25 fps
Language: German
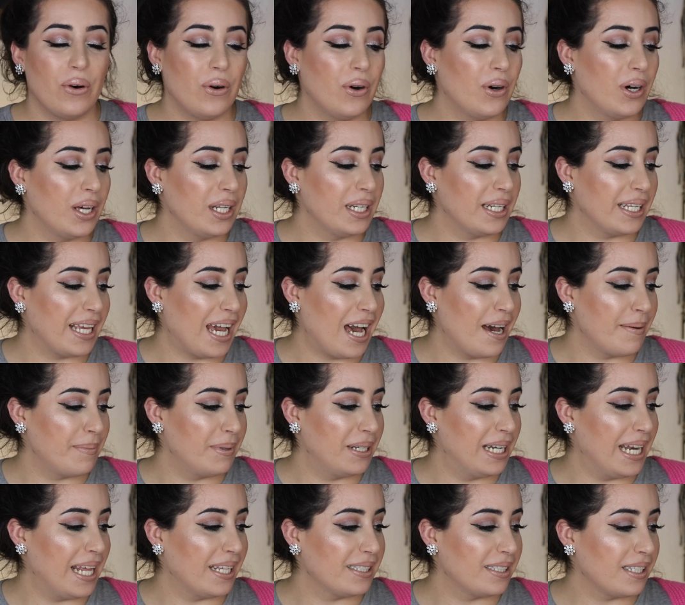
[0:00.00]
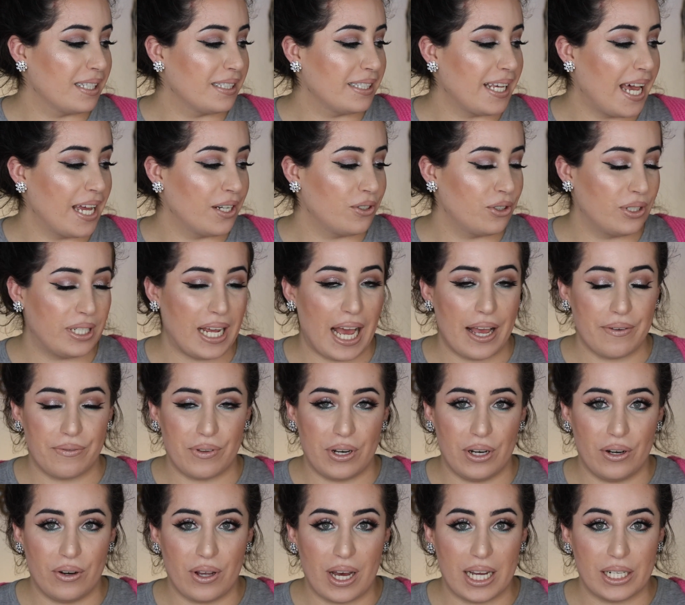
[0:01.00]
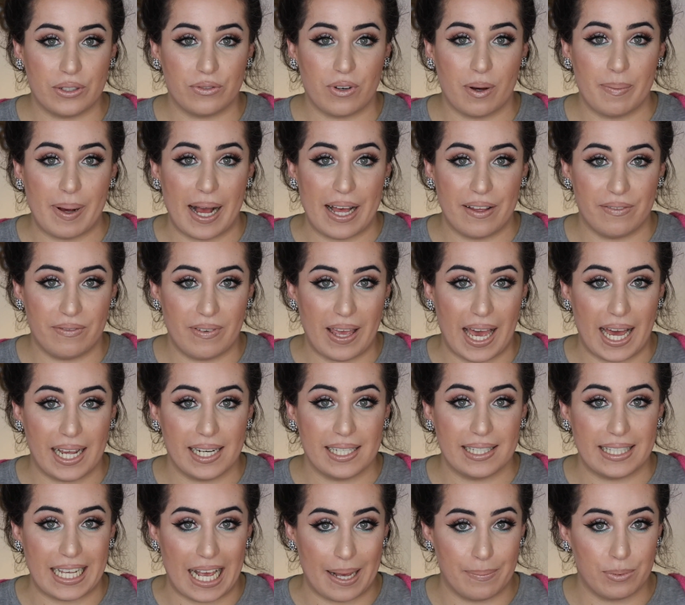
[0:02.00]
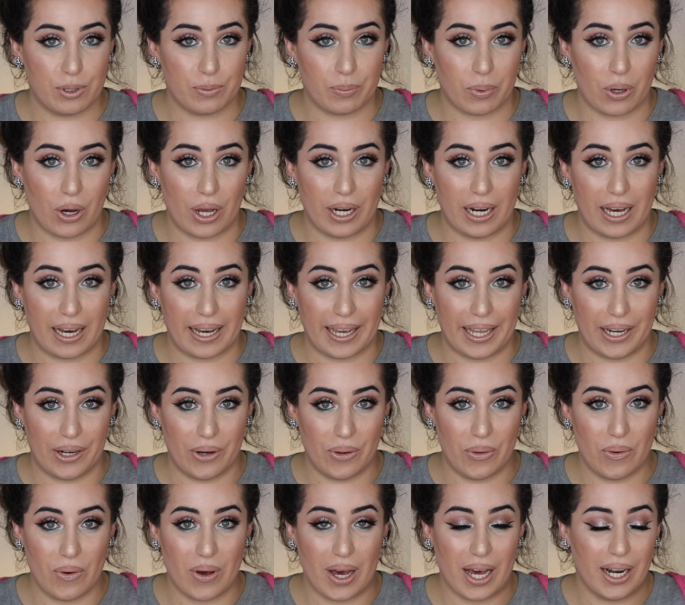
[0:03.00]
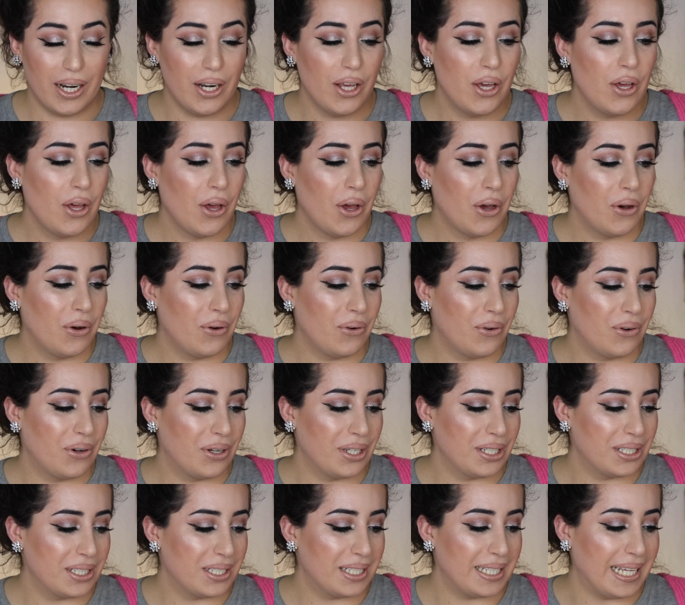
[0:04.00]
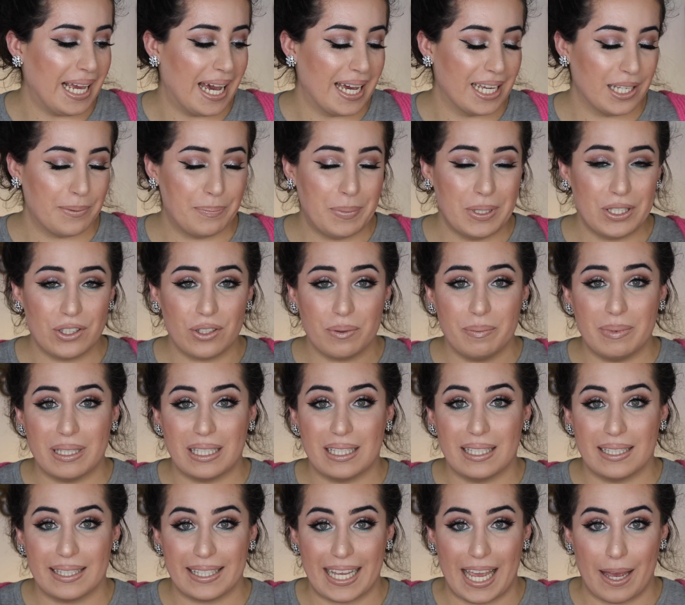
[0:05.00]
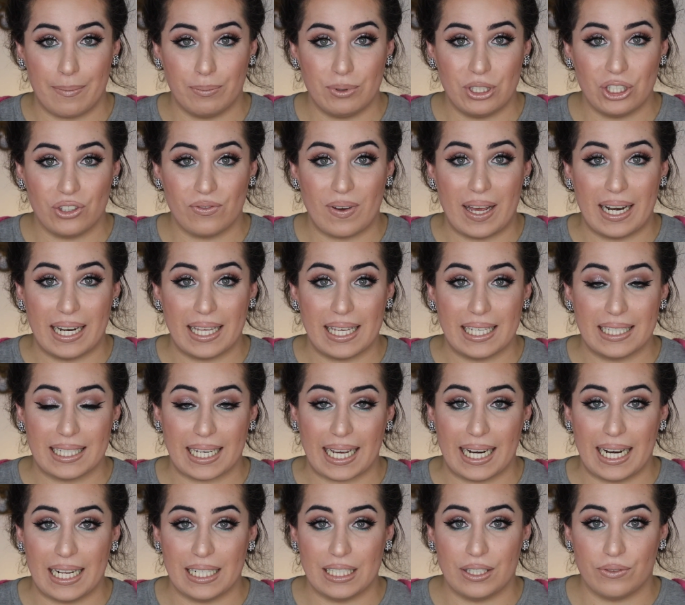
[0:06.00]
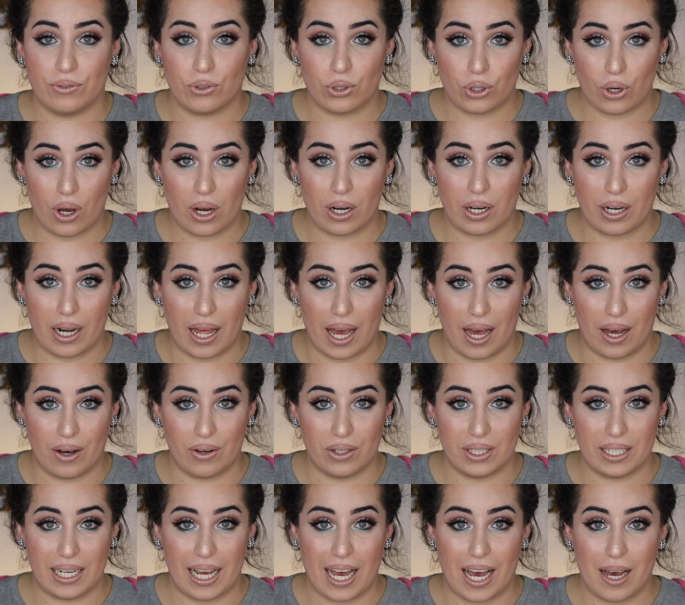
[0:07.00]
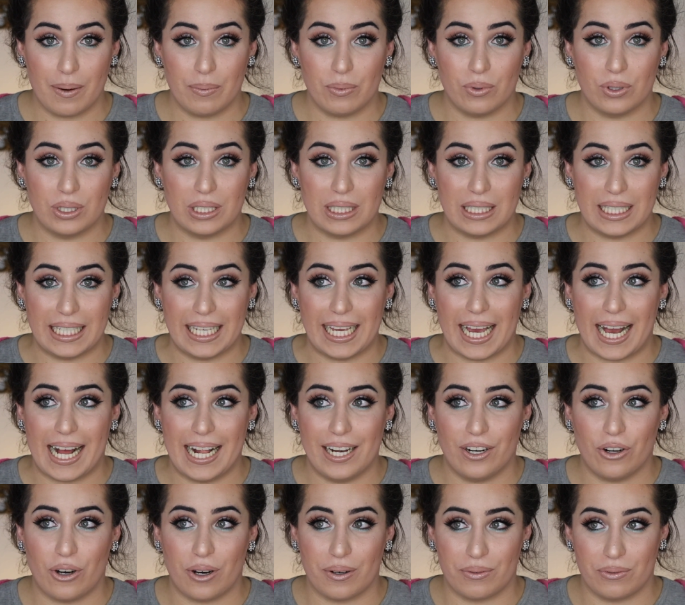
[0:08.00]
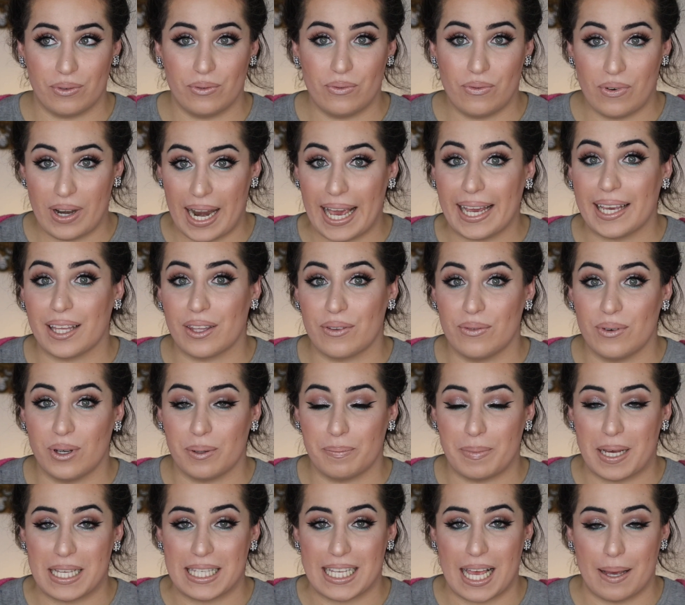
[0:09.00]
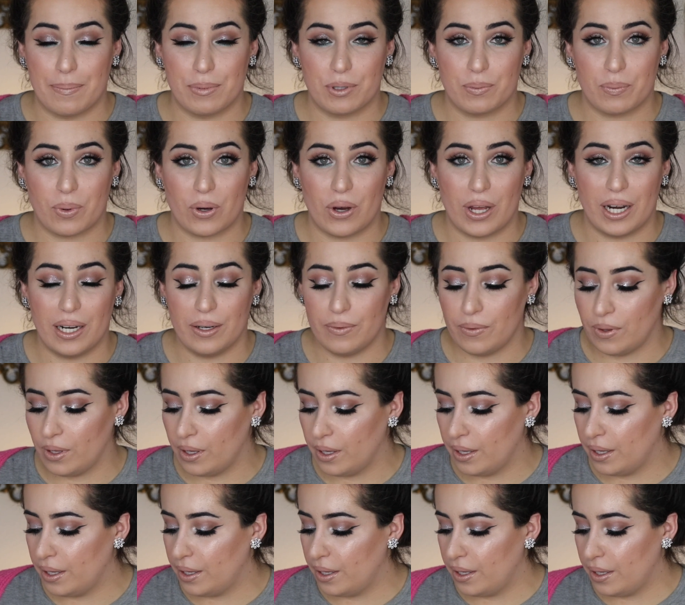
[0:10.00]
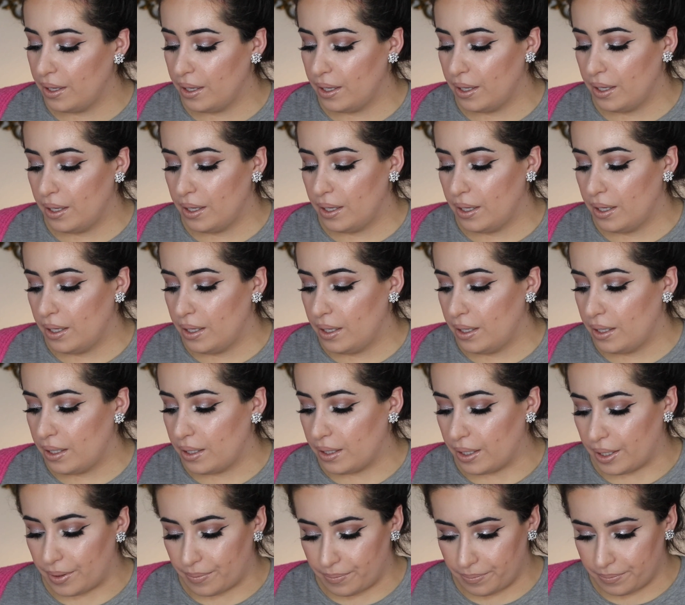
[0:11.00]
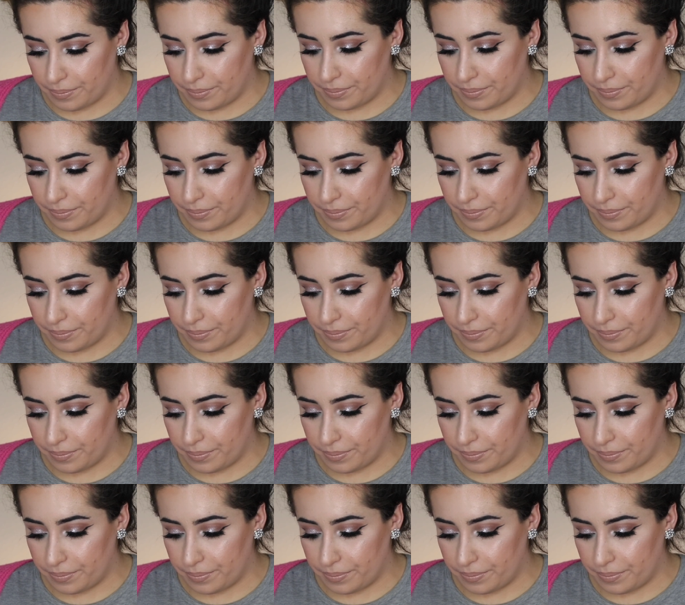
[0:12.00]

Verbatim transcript: Und ich habe in letzter Zeit total viele Leute vom Alverde Selbstbräuner reden hören. Und ja, ich bin so ein bisschen skeptisch, weil ich hier relativ trockene Haut habe und die halt oft fleckig wird bei Selbstbräunen. Nee.